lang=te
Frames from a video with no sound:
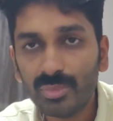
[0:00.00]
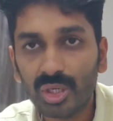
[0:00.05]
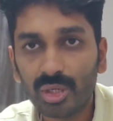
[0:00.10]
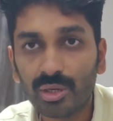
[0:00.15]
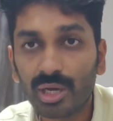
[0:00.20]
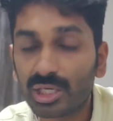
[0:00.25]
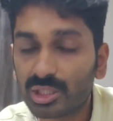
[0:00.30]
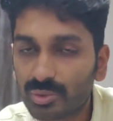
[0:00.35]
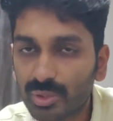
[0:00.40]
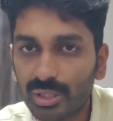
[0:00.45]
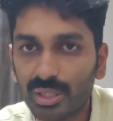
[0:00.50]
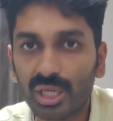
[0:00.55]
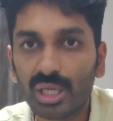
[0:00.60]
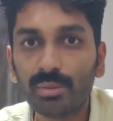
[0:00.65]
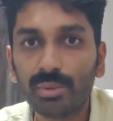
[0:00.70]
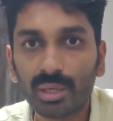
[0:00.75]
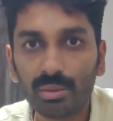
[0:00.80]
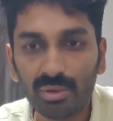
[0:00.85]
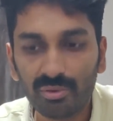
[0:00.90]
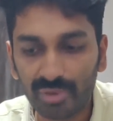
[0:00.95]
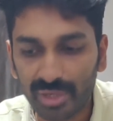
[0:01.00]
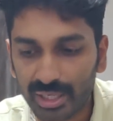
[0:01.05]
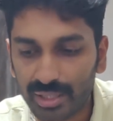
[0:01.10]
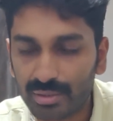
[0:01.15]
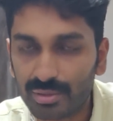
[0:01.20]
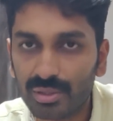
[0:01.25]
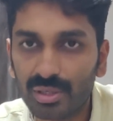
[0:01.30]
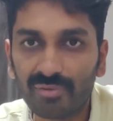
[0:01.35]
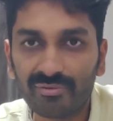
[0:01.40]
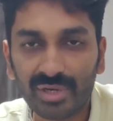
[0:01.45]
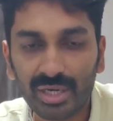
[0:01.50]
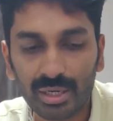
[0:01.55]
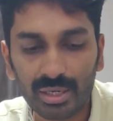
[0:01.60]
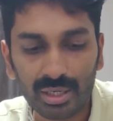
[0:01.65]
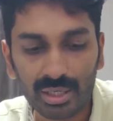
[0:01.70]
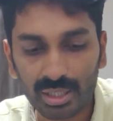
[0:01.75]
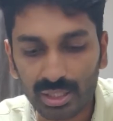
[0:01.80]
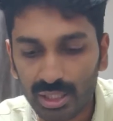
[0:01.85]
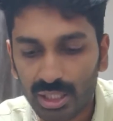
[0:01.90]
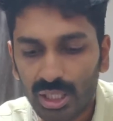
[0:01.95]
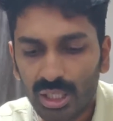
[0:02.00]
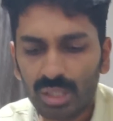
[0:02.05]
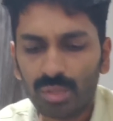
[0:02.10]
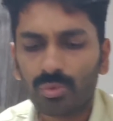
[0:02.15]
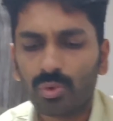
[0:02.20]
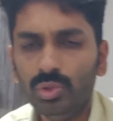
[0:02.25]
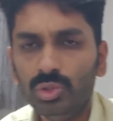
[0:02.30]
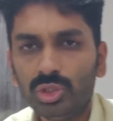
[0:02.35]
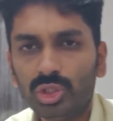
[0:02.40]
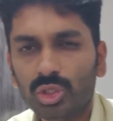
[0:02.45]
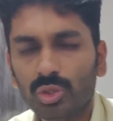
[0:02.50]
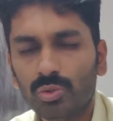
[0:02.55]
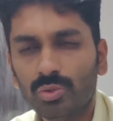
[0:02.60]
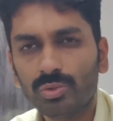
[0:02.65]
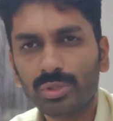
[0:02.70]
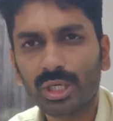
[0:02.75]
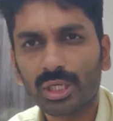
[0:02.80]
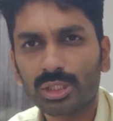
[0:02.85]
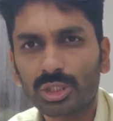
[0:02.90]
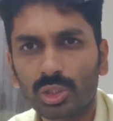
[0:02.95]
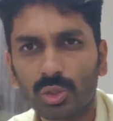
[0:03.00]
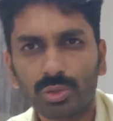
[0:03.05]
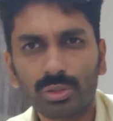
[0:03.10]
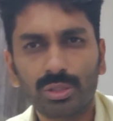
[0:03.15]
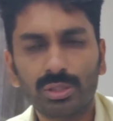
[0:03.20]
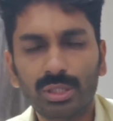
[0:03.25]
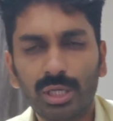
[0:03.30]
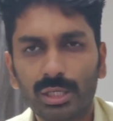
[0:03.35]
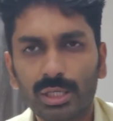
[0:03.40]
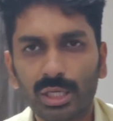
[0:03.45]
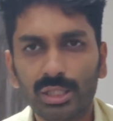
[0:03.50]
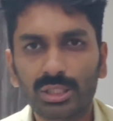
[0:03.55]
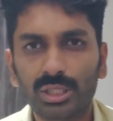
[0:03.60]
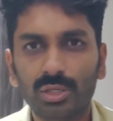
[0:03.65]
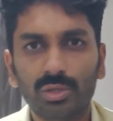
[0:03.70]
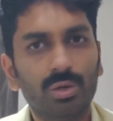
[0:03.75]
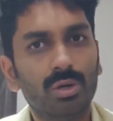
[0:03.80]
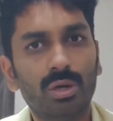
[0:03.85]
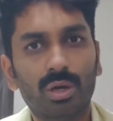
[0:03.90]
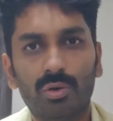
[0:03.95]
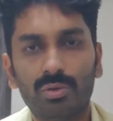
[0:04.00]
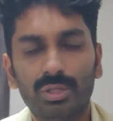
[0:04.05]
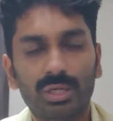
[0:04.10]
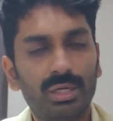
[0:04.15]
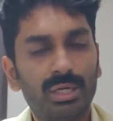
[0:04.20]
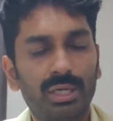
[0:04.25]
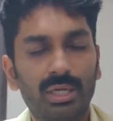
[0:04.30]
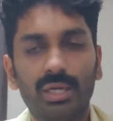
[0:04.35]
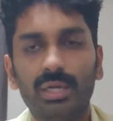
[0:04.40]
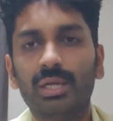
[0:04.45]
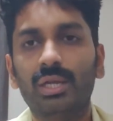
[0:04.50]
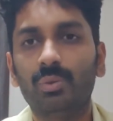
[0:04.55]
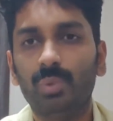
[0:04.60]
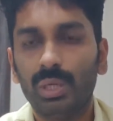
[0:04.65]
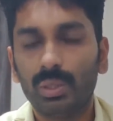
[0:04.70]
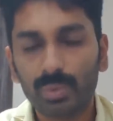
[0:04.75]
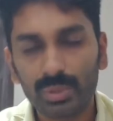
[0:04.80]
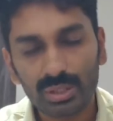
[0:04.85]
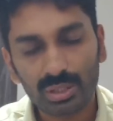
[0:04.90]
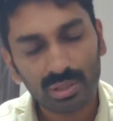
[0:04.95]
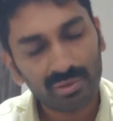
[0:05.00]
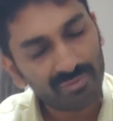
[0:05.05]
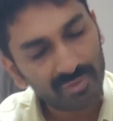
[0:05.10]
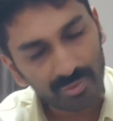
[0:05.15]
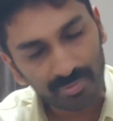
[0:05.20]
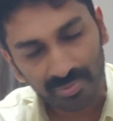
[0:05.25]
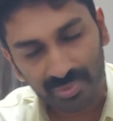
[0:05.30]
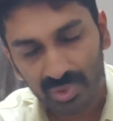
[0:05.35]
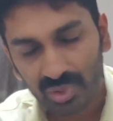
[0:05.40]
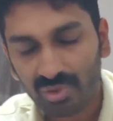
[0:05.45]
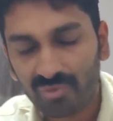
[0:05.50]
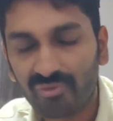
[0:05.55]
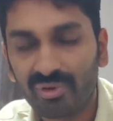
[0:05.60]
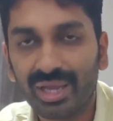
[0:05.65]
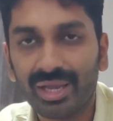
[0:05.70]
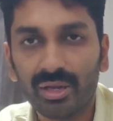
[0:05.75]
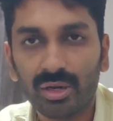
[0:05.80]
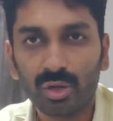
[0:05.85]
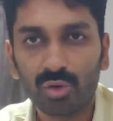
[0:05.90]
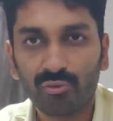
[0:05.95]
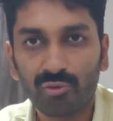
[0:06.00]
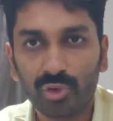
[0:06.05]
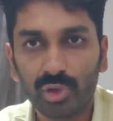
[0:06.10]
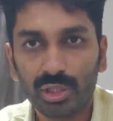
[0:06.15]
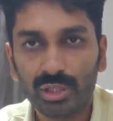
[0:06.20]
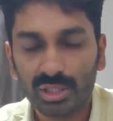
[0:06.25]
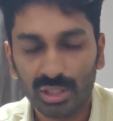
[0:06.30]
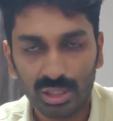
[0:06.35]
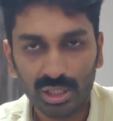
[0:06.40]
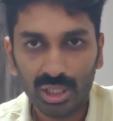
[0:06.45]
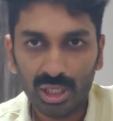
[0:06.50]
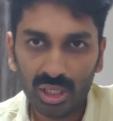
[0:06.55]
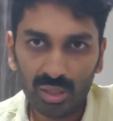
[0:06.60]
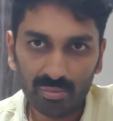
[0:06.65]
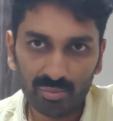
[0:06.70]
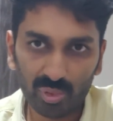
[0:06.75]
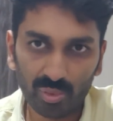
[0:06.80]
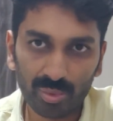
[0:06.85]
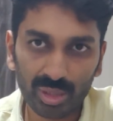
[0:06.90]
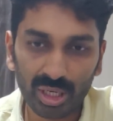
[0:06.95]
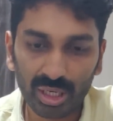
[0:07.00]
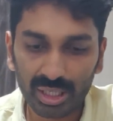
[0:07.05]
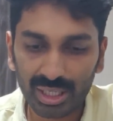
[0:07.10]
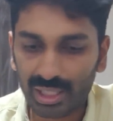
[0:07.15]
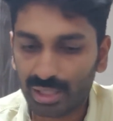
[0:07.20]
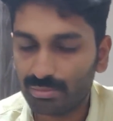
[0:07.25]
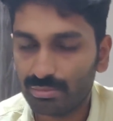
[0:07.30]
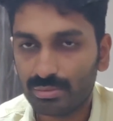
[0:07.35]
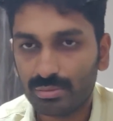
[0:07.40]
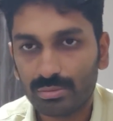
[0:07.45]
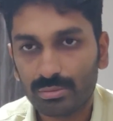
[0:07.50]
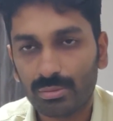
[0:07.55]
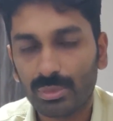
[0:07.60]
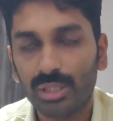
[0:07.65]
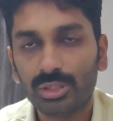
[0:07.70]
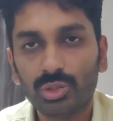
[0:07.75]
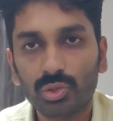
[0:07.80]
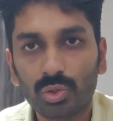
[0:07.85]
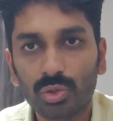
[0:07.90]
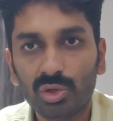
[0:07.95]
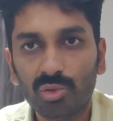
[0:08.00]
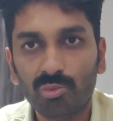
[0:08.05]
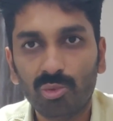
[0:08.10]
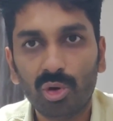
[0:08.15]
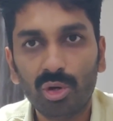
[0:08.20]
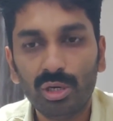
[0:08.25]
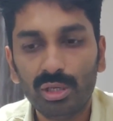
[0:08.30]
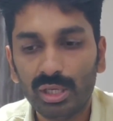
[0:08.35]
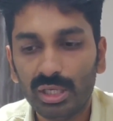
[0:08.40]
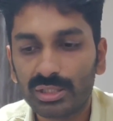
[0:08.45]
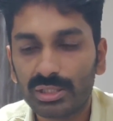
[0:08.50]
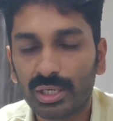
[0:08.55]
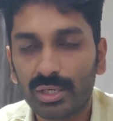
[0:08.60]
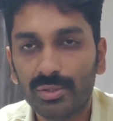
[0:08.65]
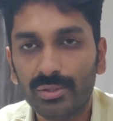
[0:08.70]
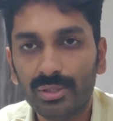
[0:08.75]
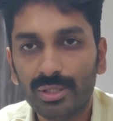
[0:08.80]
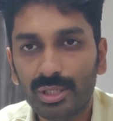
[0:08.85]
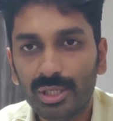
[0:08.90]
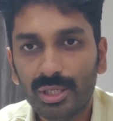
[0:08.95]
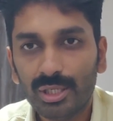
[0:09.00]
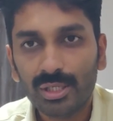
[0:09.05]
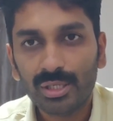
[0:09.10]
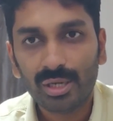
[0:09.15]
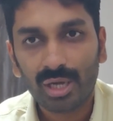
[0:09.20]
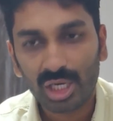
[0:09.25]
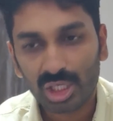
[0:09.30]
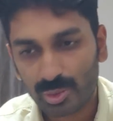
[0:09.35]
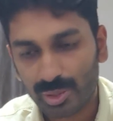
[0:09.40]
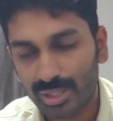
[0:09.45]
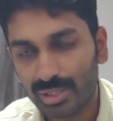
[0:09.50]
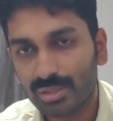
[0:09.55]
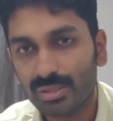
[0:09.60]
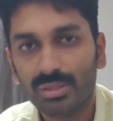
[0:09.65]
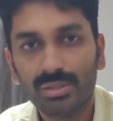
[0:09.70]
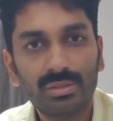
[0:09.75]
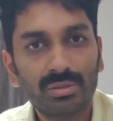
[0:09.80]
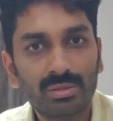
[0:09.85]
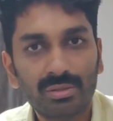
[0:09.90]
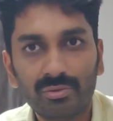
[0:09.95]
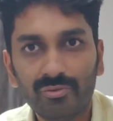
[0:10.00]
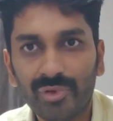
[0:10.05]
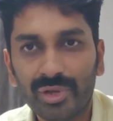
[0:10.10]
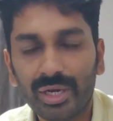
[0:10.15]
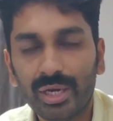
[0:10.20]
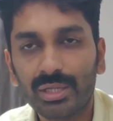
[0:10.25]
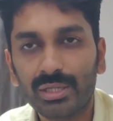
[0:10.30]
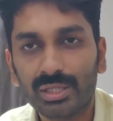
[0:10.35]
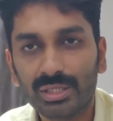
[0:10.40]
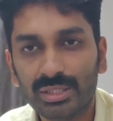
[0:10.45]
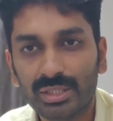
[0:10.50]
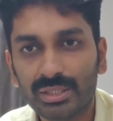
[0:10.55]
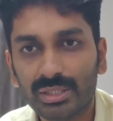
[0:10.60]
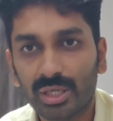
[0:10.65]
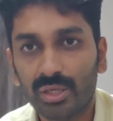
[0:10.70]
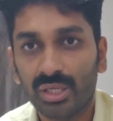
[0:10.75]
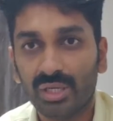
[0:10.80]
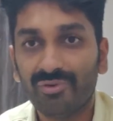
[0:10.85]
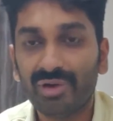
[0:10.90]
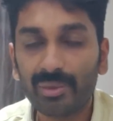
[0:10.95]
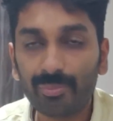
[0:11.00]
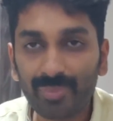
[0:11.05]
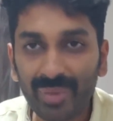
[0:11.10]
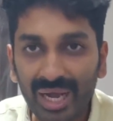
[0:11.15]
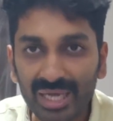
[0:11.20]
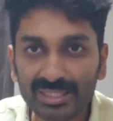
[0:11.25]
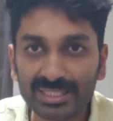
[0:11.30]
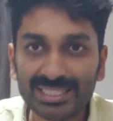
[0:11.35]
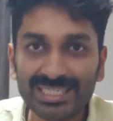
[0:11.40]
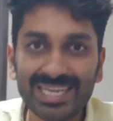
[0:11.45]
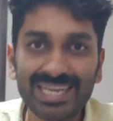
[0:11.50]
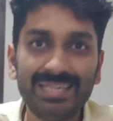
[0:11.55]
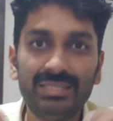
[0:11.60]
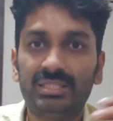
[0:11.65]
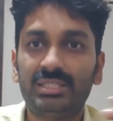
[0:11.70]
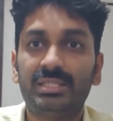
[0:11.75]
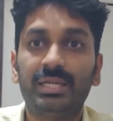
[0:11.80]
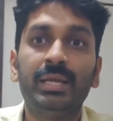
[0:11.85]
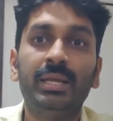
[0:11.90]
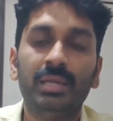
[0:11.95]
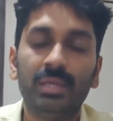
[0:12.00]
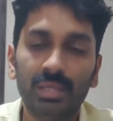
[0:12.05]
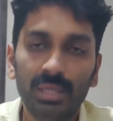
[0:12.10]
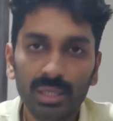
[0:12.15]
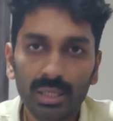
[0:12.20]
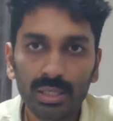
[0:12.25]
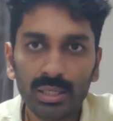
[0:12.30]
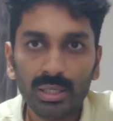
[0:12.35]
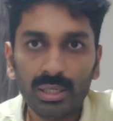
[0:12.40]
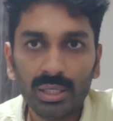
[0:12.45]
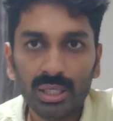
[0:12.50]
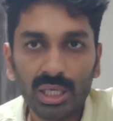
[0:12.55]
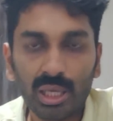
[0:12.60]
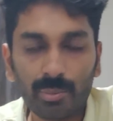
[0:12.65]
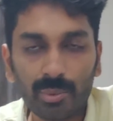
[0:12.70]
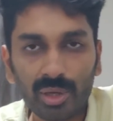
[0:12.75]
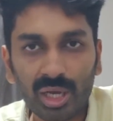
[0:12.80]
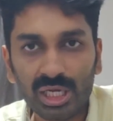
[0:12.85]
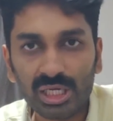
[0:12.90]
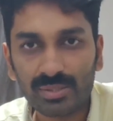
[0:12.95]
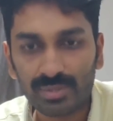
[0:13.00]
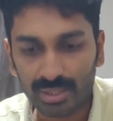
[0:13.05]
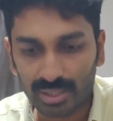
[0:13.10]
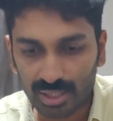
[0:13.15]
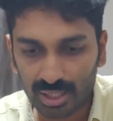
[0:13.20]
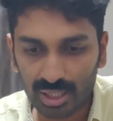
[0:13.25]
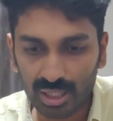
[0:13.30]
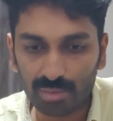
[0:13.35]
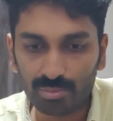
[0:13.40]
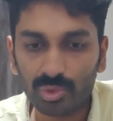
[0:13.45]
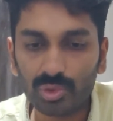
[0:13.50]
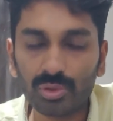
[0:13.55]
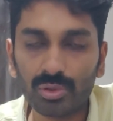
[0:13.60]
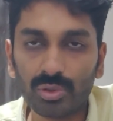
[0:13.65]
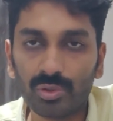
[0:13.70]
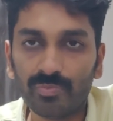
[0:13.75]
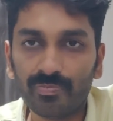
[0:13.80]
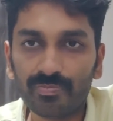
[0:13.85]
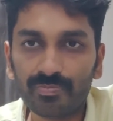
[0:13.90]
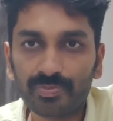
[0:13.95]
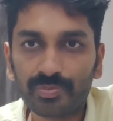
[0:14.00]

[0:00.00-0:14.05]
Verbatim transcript: మీకు అశ్విన్ ఎల్బిడబ్ల్యూ వికెట్ లెఫ్ట్ హ్యాండర్కి అది కొంచెం టచ్ అవుతుందా టచ్ అండ్ గోగా ఉందంటే కనుక ఈవెంట్ విత్ రివ్యూ ఫైన్ రివ్యూ అది బుమ్రా కేమ్ మంచి రెండు బోల్డ్ చేశాడు అశ్విన్ వికెట్ తీసేశాడు ఈవెంట్ పాస్ డేల్ స్టేన్ ఇప్పుడు అశ్విన్ కన్నా ముందు